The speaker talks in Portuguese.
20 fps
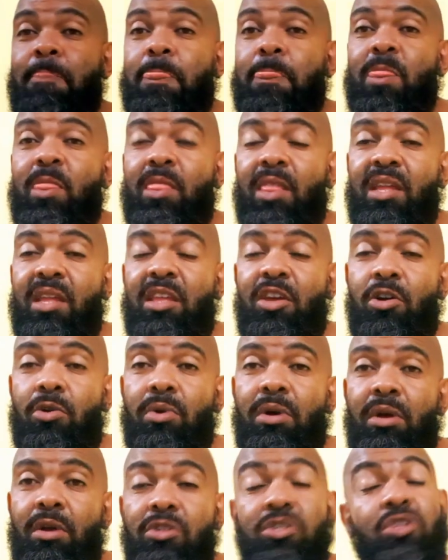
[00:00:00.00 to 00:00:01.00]

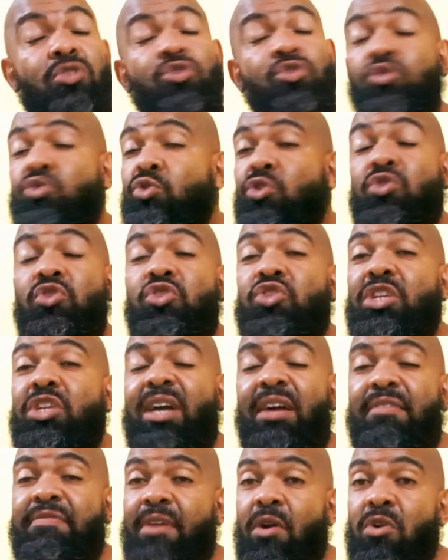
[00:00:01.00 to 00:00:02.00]
Entendeu? Não são todos os
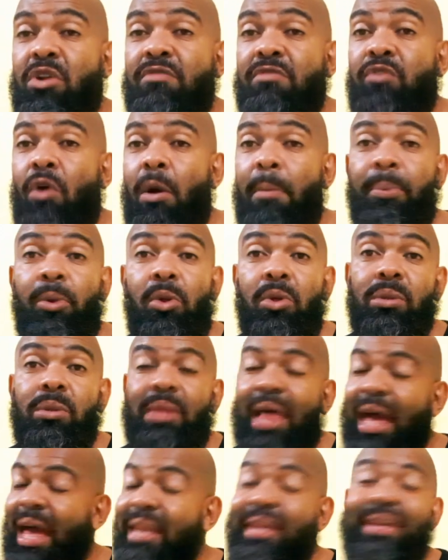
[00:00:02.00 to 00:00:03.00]
trinca-ferro que vão
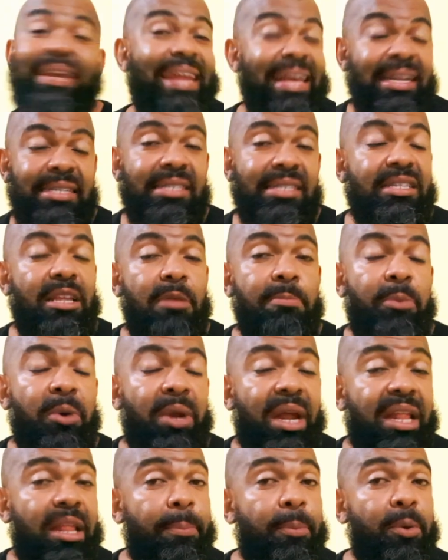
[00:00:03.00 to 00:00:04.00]
aprontar nessa temporada,